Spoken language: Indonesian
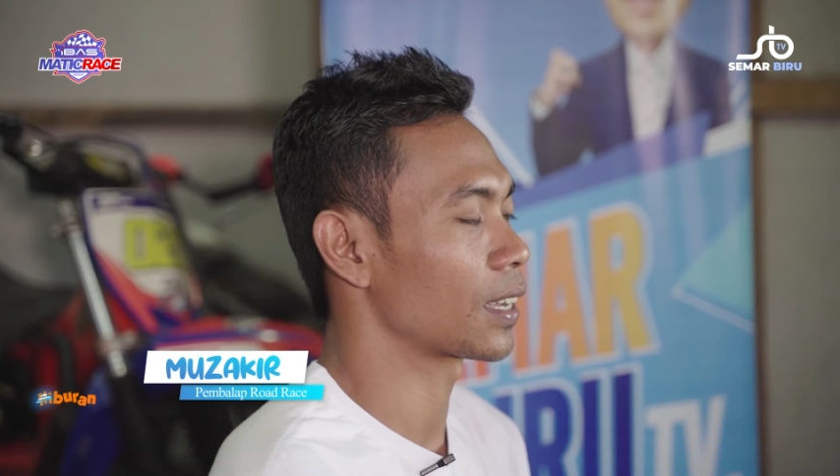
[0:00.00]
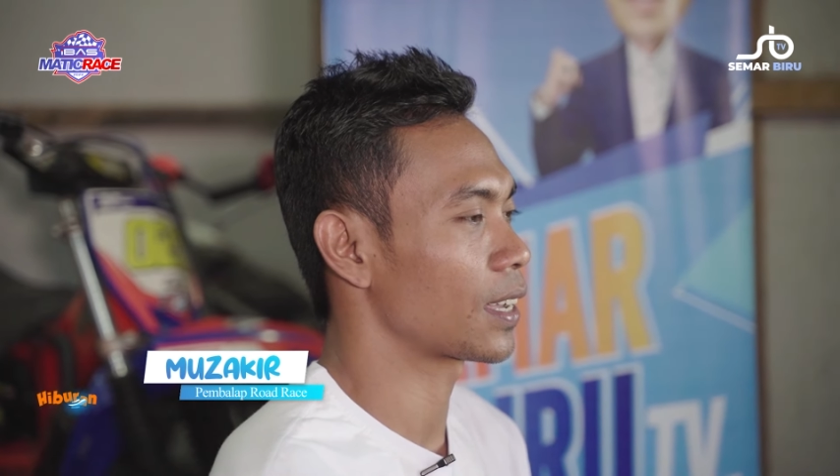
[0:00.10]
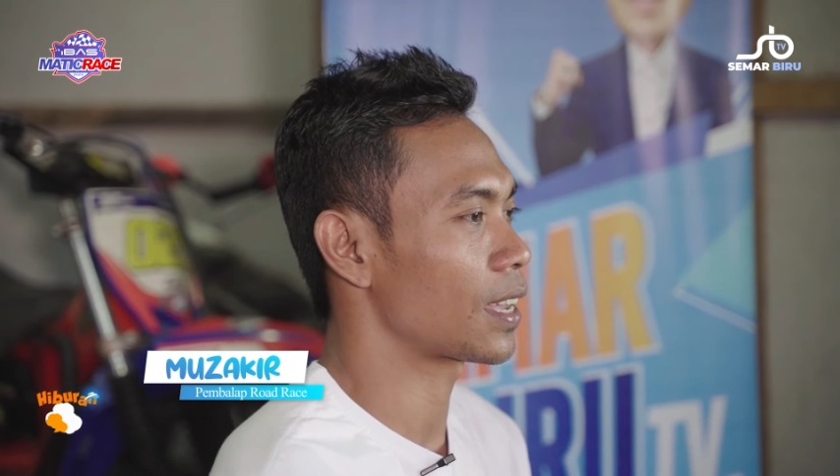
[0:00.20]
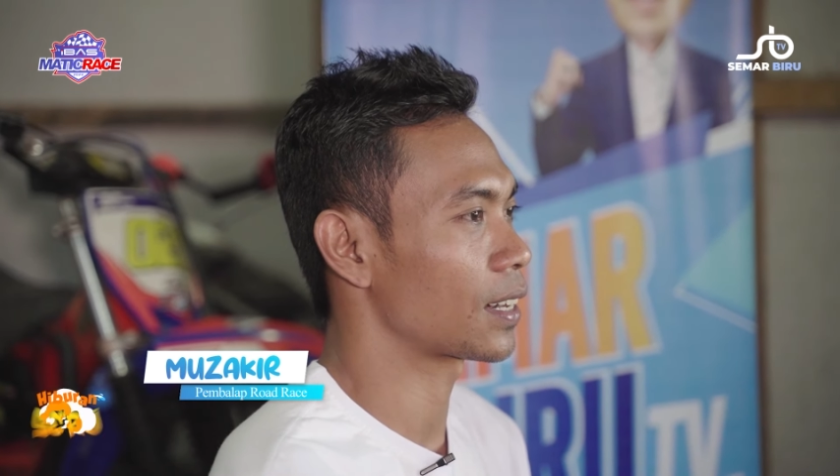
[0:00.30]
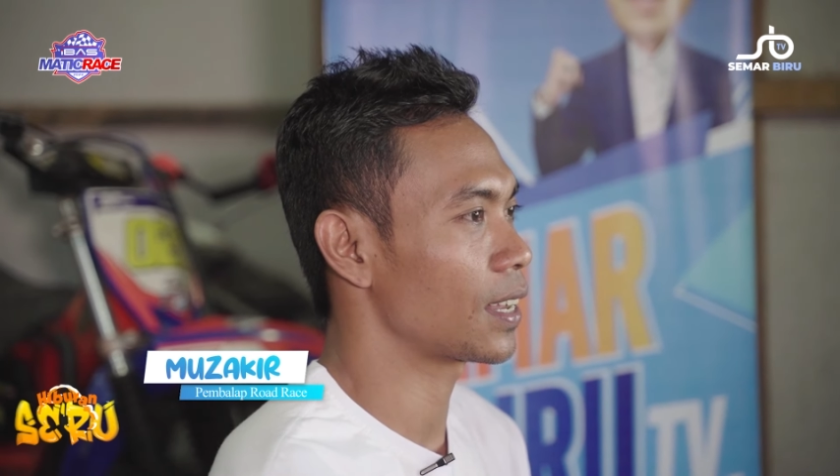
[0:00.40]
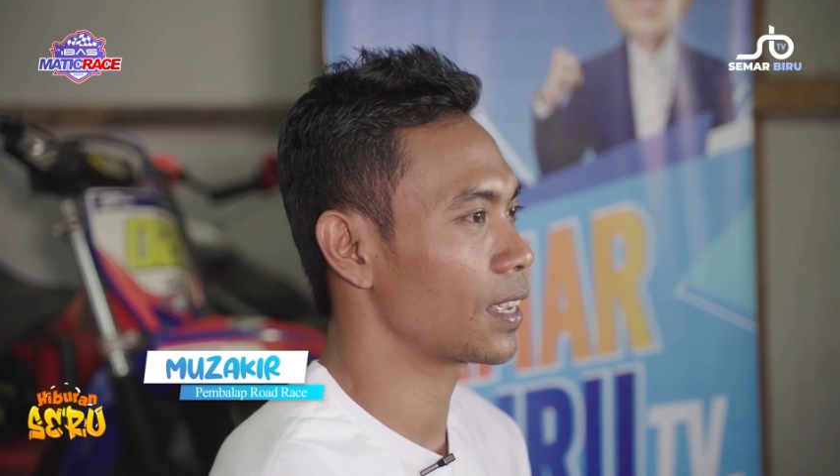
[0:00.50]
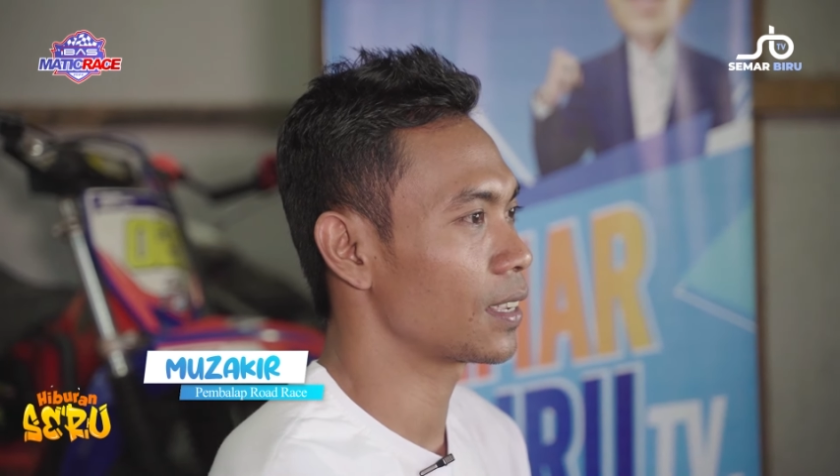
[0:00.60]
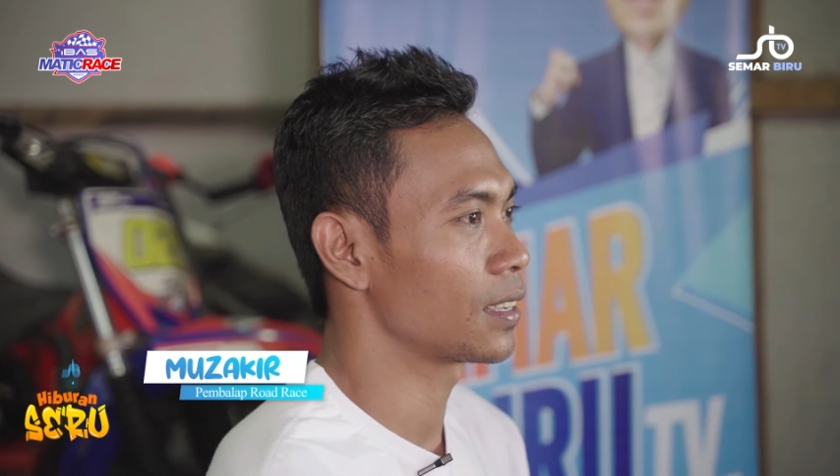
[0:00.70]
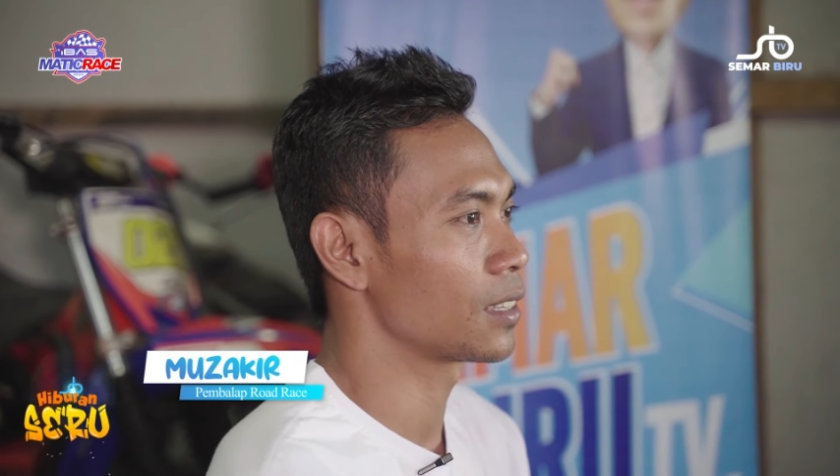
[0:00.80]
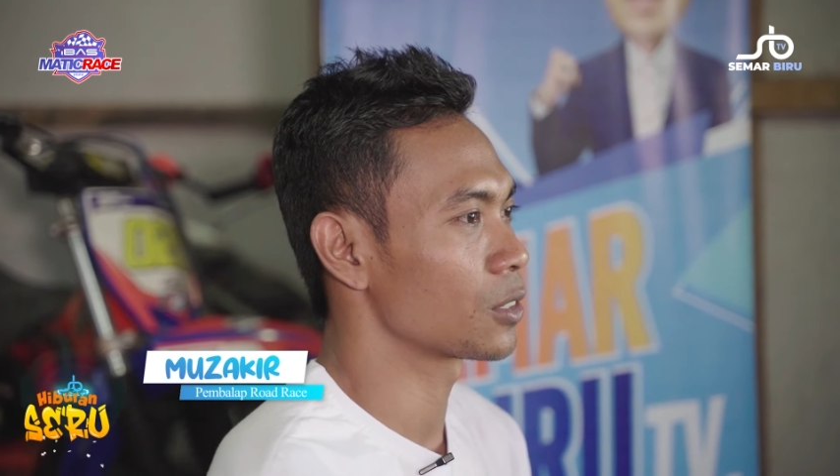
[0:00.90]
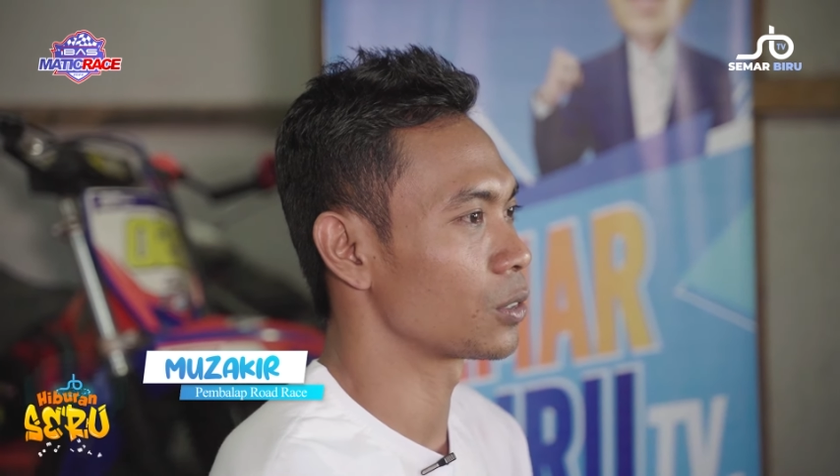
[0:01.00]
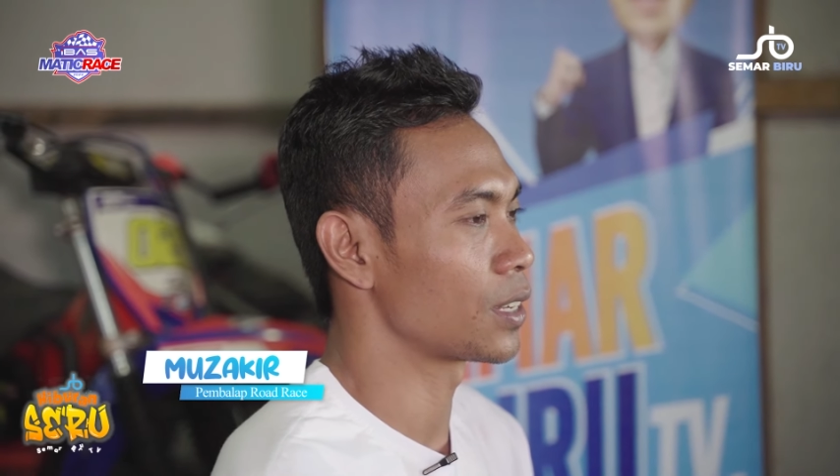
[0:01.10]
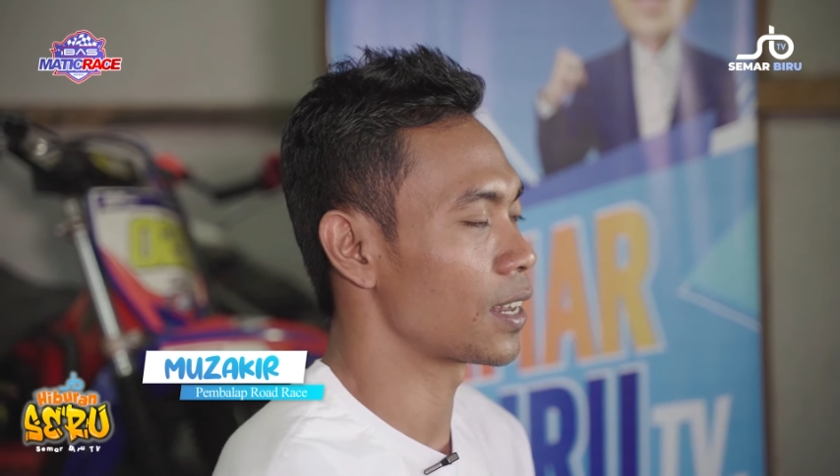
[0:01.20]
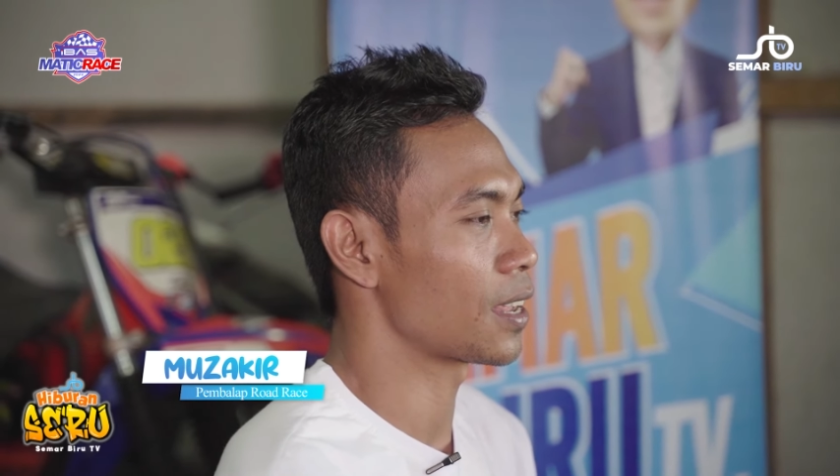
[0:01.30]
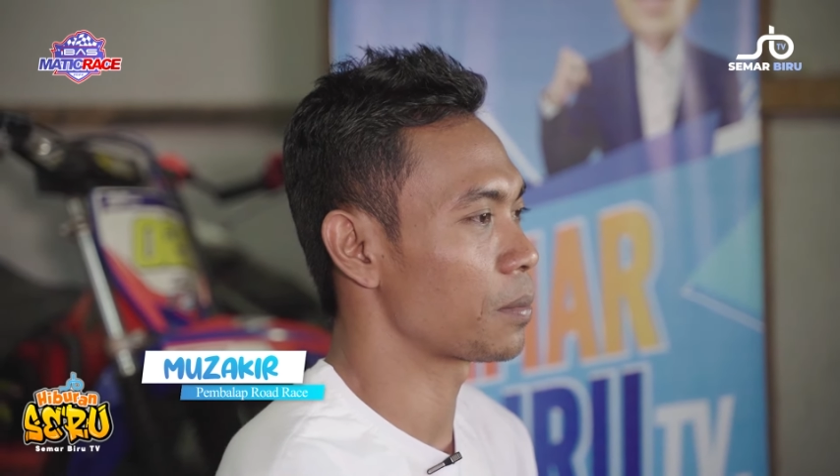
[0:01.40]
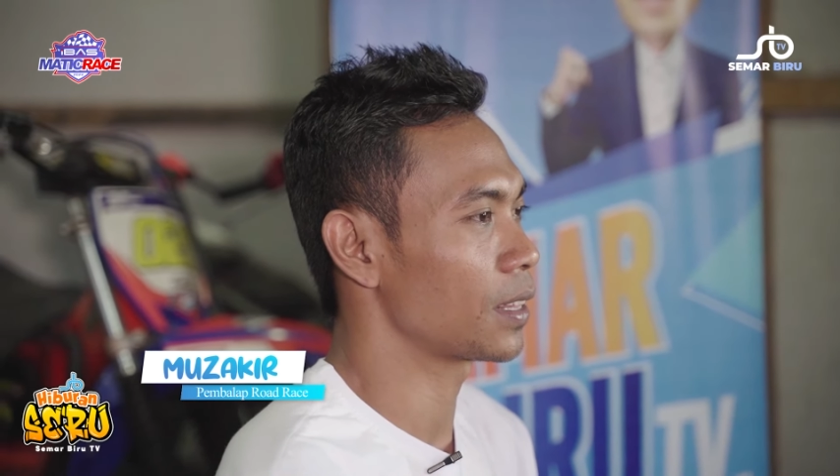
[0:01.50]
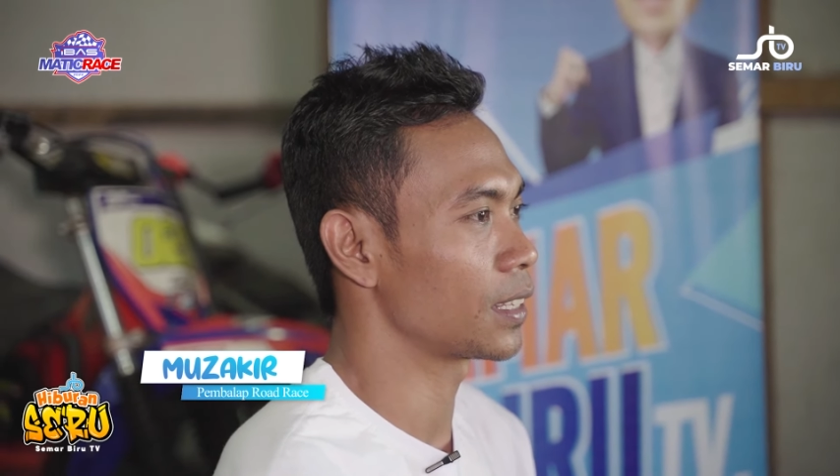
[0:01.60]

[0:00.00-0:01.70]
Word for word: karena sudah lama